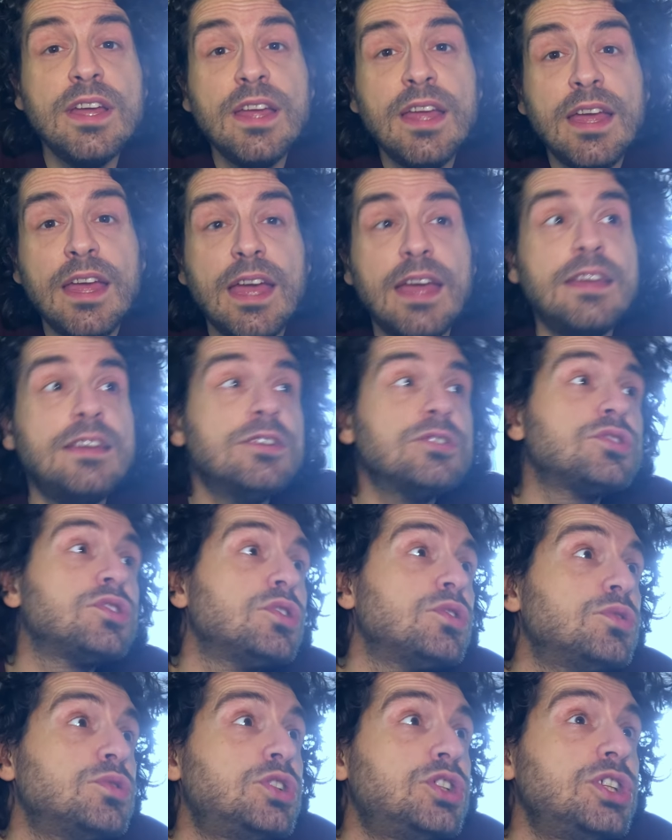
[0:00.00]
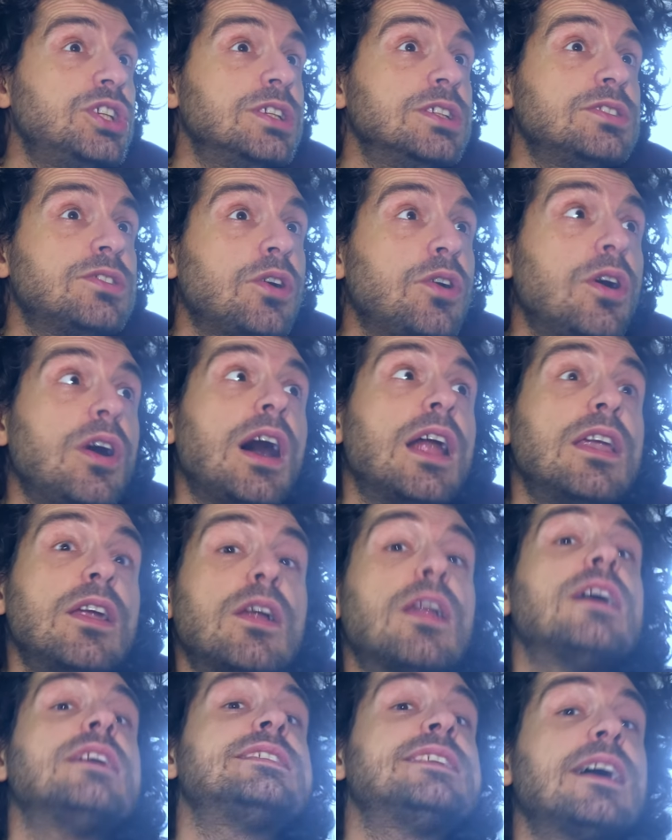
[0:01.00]
e io sono uscito,
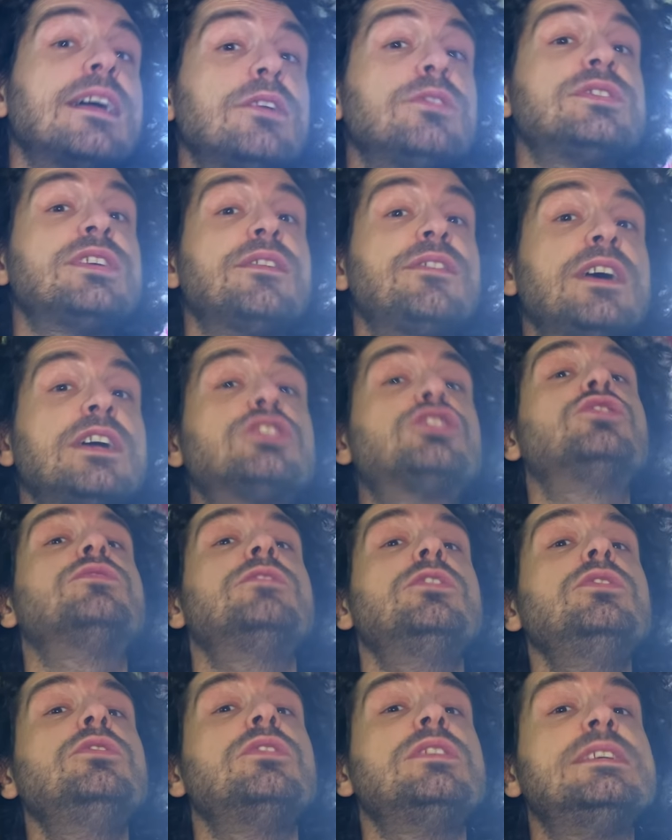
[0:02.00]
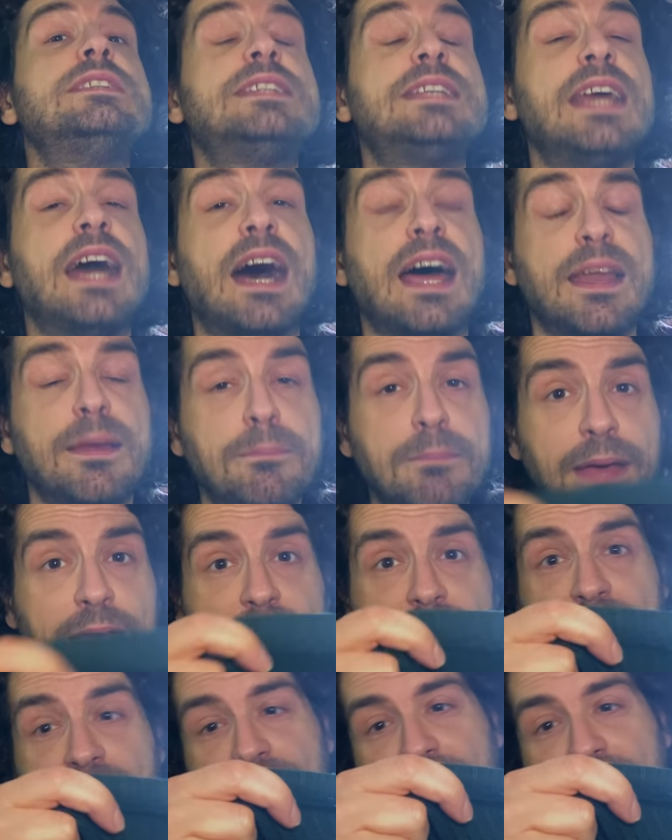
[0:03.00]
allora sai cosa faccio? Voglio rischiare. Bene,